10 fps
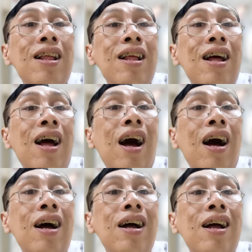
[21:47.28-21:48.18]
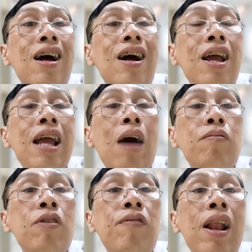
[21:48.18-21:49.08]
à, à, y học
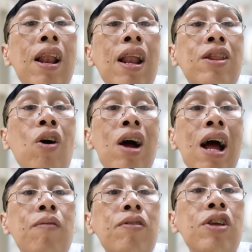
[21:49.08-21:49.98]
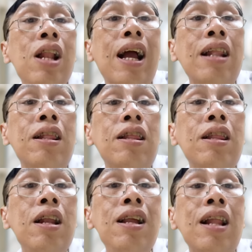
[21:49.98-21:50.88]
nó không phải là toán học nó chỉ là cách
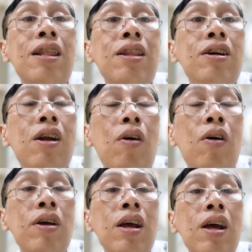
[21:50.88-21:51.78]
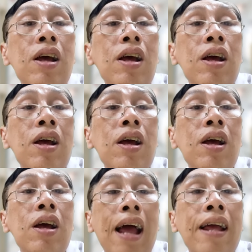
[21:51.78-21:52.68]
tính cách tương đối như vậy rút
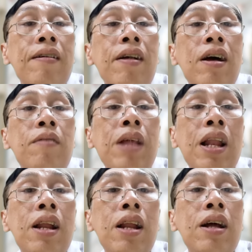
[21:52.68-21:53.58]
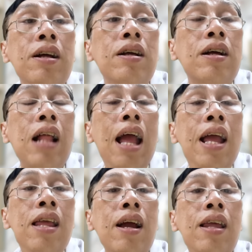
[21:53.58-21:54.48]
lại ta đừng thấy
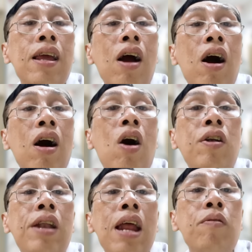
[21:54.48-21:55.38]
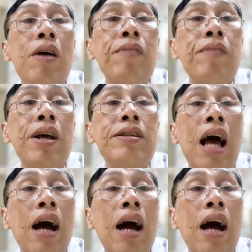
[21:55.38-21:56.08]
những cái gì hot trend quá ta sợ